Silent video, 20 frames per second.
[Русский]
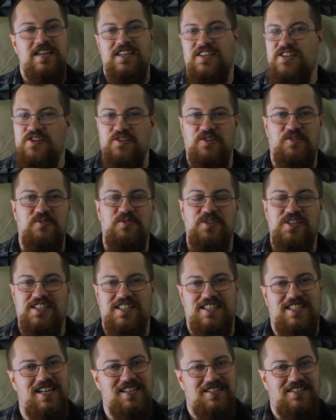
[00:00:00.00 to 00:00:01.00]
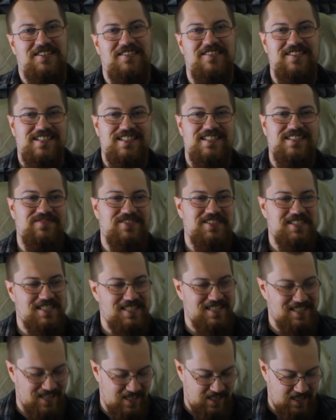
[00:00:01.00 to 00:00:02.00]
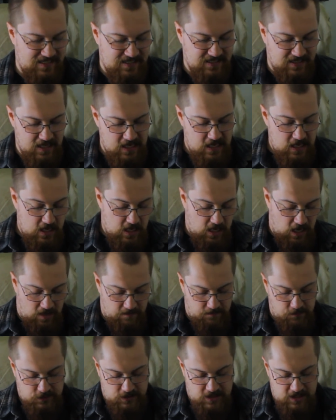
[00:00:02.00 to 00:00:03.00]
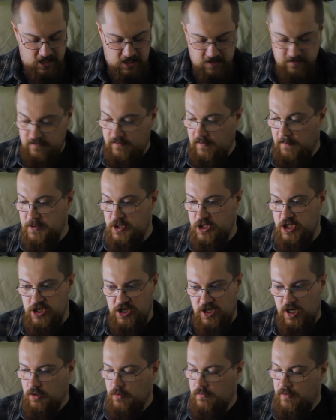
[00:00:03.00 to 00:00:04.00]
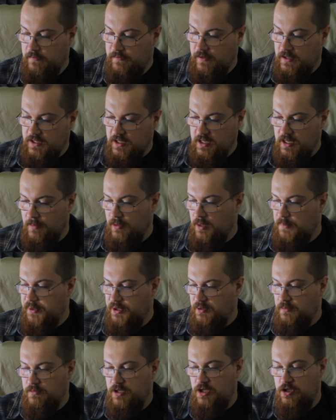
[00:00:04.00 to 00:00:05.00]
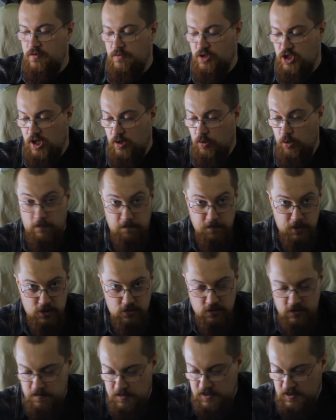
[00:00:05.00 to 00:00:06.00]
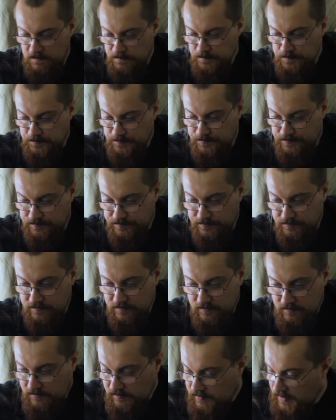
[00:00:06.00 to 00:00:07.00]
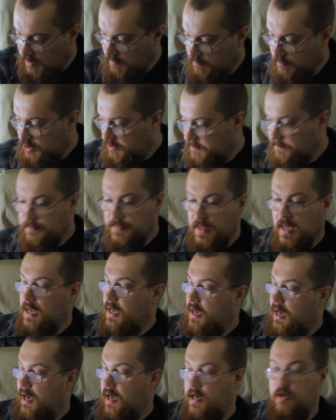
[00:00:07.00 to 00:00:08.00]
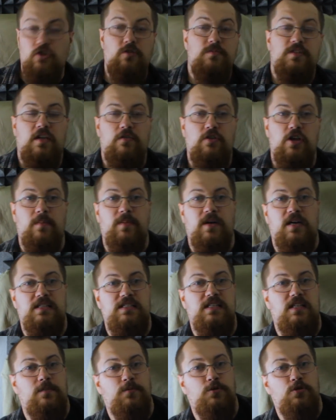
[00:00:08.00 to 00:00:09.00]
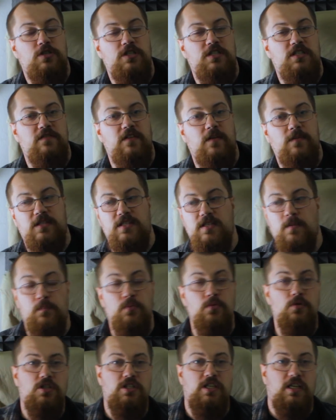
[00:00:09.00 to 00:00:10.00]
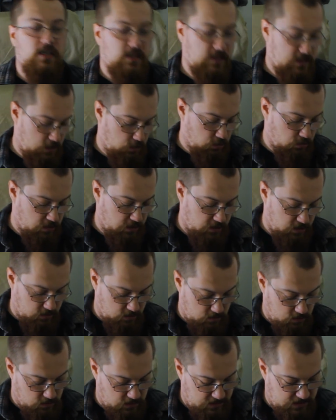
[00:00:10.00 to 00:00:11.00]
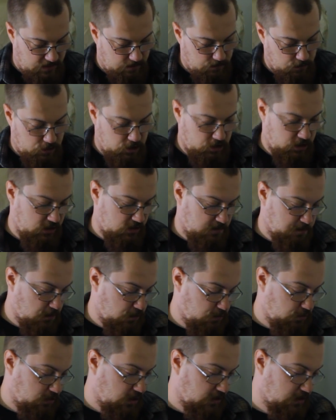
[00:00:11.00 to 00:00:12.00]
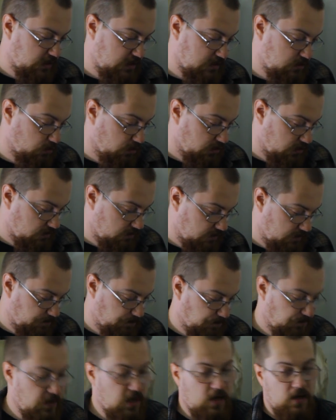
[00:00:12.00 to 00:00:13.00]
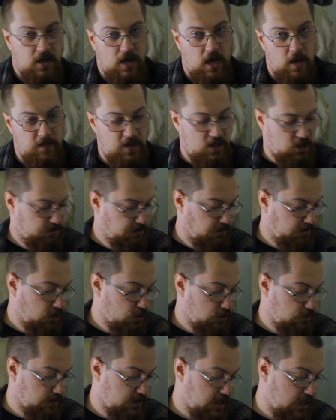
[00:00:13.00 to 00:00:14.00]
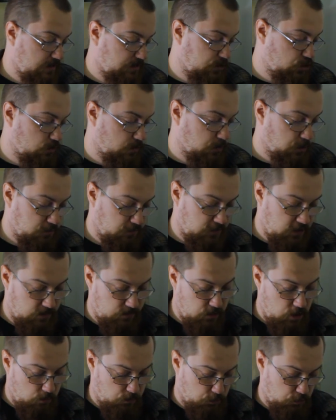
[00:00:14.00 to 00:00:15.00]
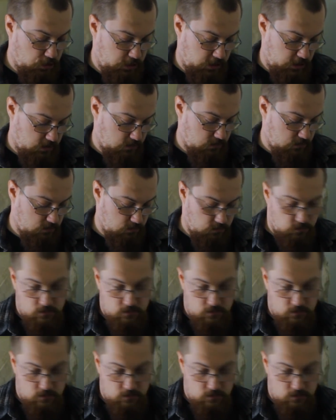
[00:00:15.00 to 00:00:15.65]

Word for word: еще хуже становится после энергетика. А после этого вообще никакого эффекта не было, поэтому мне еще вчера кофе пришлось пить. Вот. А, кроме того, я бы хотел обсудить с вами те пункты, которые э, разработчики используют как достоинство. Опять же, повторюсь, в целом ничего против не имею, просто